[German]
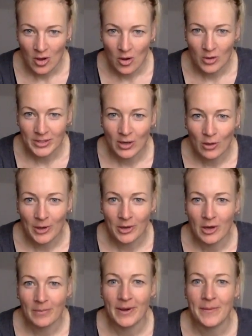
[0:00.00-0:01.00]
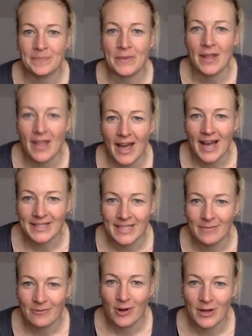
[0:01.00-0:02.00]
Und der Oberkörper hat
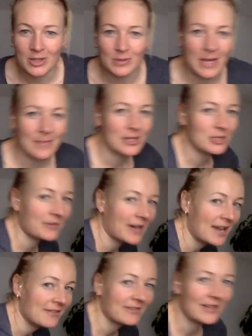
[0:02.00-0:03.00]
eben vorne zu bleiben. Also auf keinen